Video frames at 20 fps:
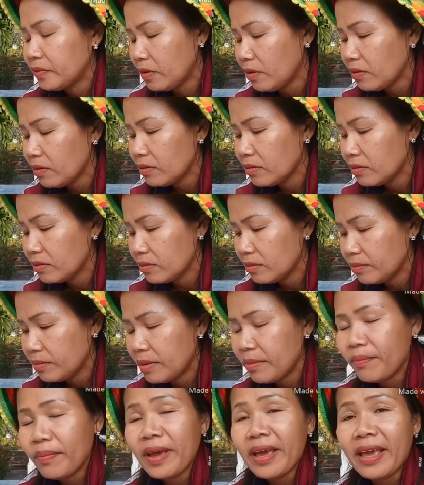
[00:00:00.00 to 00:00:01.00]
เนาะ
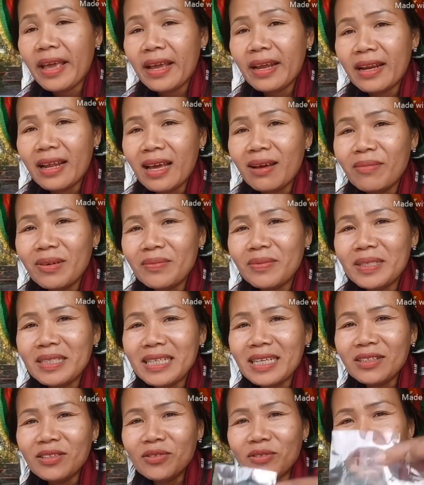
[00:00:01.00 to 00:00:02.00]
มันแพงนะ มันไม่
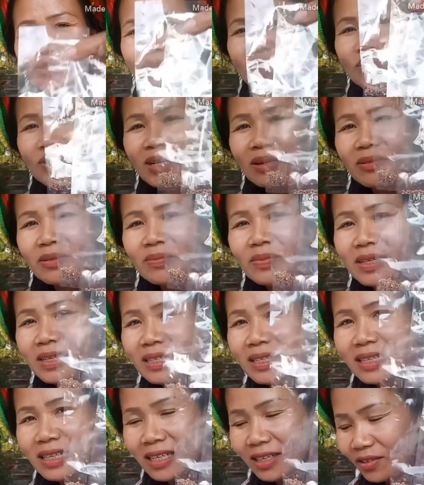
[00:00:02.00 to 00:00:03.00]
ใช่ถูกๆนะเพื่อ
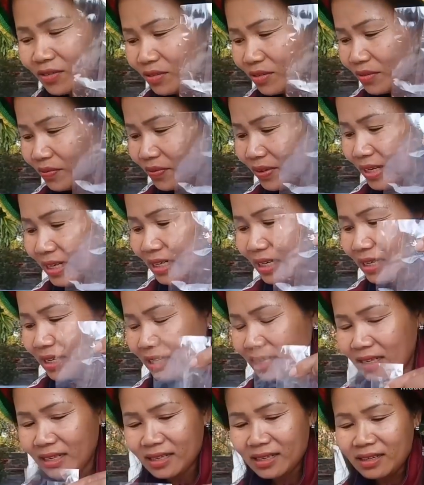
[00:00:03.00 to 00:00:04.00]
นๆคิดดูแฟน
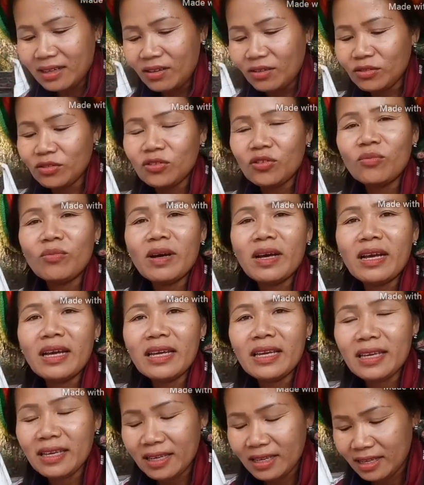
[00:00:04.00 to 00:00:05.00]
เขาส่งมา
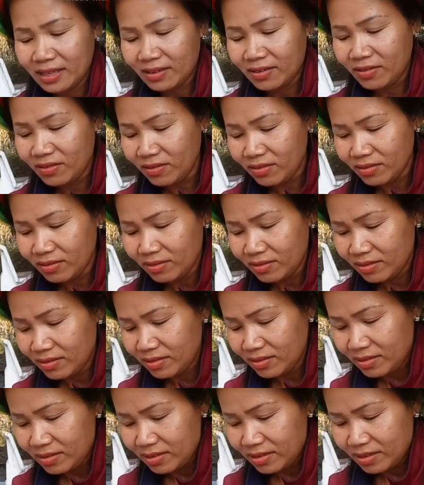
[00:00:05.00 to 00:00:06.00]
ให้ เนาะ
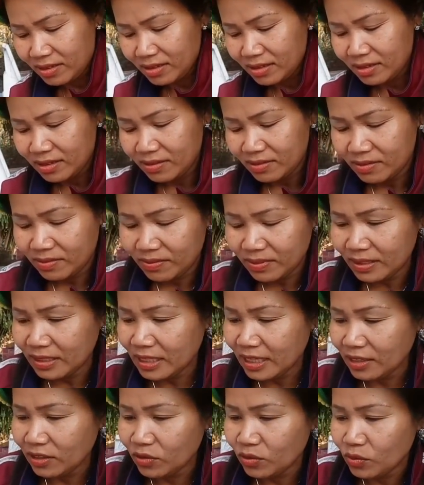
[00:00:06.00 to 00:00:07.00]
ไม่
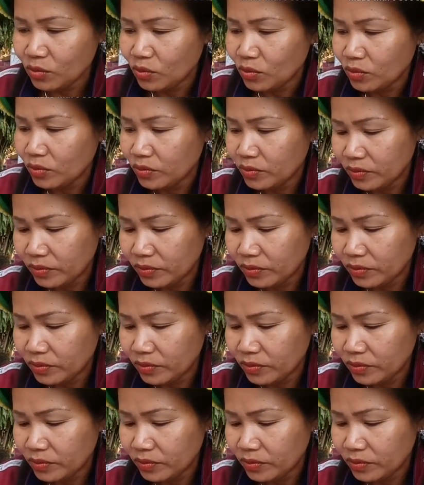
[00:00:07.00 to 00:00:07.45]
ใช่ถูก